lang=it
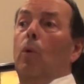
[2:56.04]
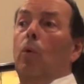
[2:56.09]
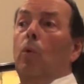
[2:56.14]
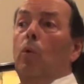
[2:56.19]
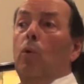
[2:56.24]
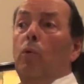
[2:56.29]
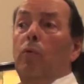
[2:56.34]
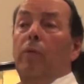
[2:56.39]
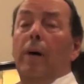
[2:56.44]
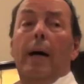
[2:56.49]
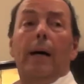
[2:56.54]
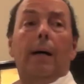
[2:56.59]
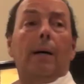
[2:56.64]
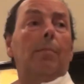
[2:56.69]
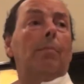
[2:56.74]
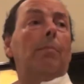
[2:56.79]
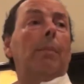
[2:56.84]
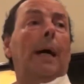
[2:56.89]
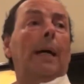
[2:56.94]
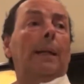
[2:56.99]
uva,
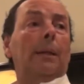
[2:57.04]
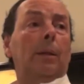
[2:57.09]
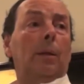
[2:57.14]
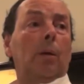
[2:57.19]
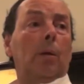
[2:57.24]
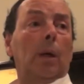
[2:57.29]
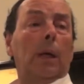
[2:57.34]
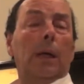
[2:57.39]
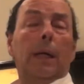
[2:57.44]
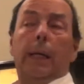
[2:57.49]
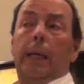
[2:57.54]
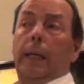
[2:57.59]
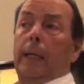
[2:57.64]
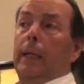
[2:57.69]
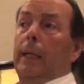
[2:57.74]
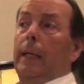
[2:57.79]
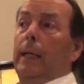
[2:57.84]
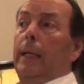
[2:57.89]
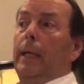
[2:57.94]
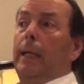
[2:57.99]
mandorle
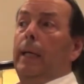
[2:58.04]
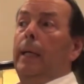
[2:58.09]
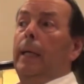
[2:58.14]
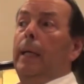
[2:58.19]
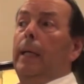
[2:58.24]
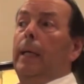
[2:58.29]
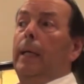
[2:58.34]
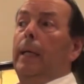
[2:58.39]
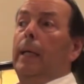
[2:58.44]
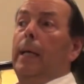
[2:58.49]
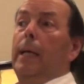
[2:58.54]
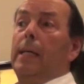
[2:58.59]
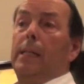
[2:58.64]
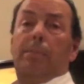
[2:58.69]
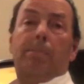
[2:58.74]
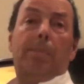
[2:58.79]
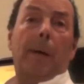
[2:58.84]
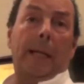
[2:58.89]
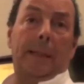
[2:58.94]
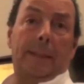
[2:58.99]
e, e
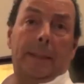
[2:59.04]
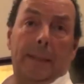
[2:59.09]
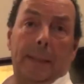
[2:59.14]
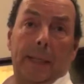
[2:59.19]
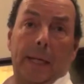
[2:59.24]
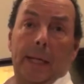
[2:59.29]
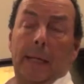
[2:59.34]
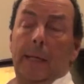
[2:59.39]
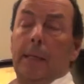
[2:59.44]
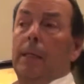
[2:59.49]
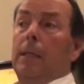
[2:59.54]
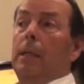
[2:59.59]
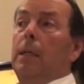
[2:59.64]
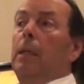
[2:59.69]
spezie